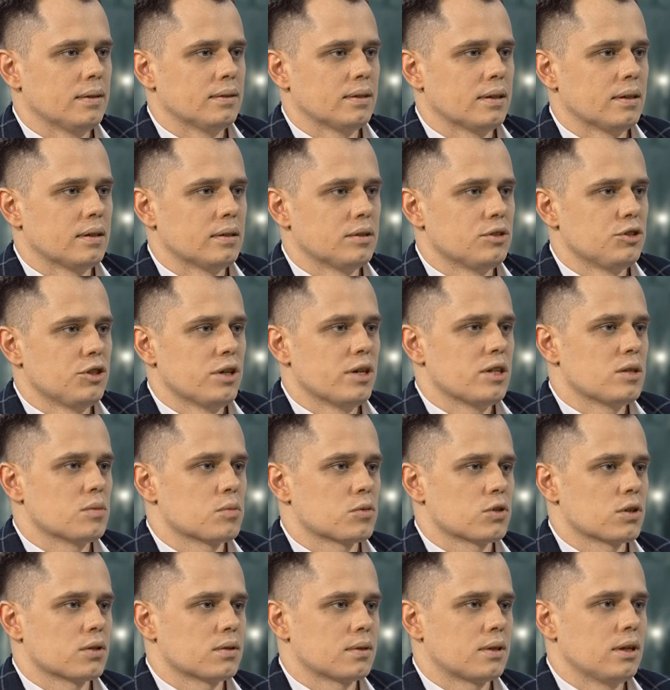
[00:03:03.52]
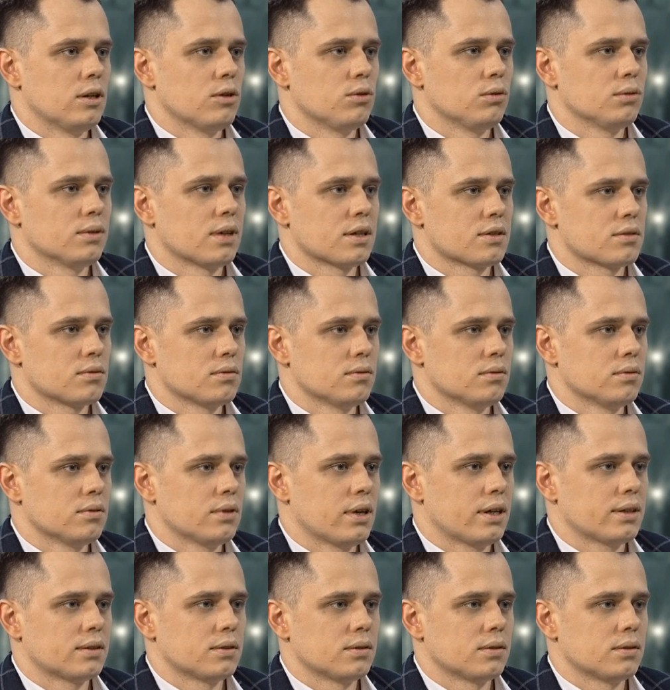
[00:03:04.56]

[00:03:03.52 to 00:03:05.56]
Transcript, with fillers: ten dzień sprzed kilkunastu Nawet lat. mi